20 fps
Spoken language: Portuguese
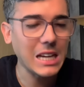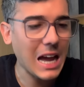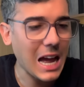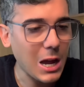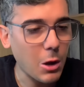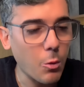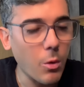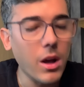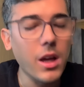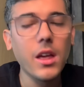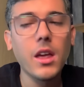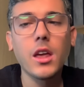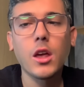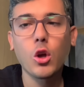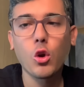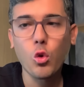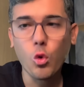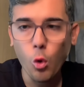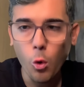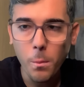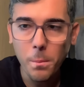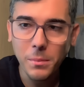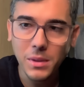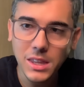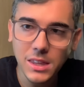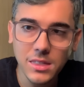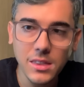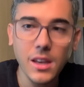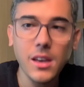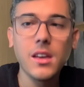água,
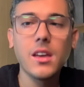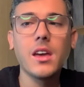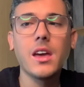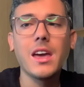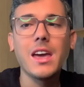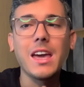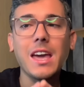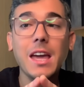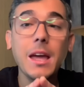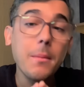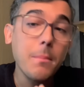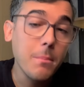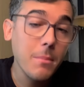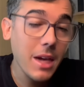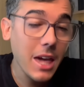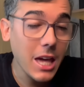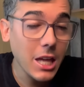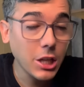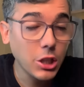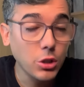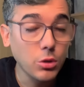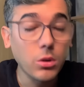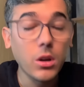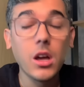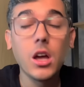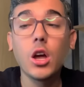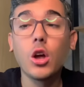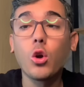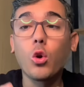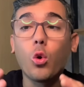comida, remédio,
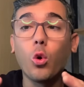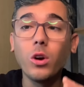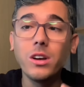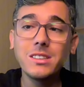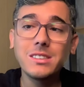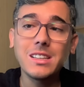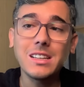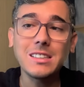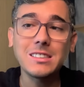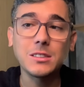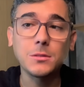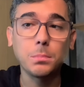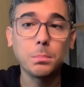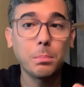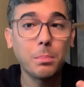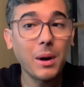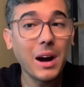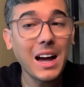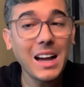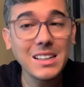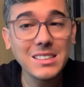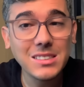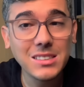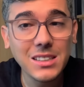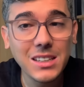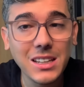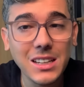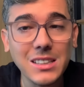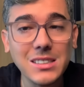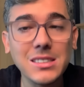coisas
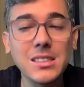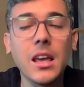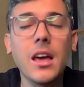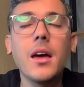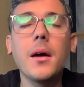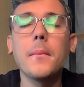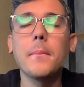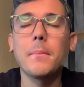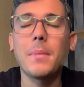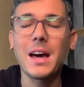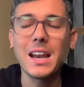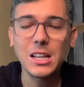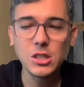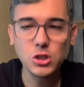básicas para a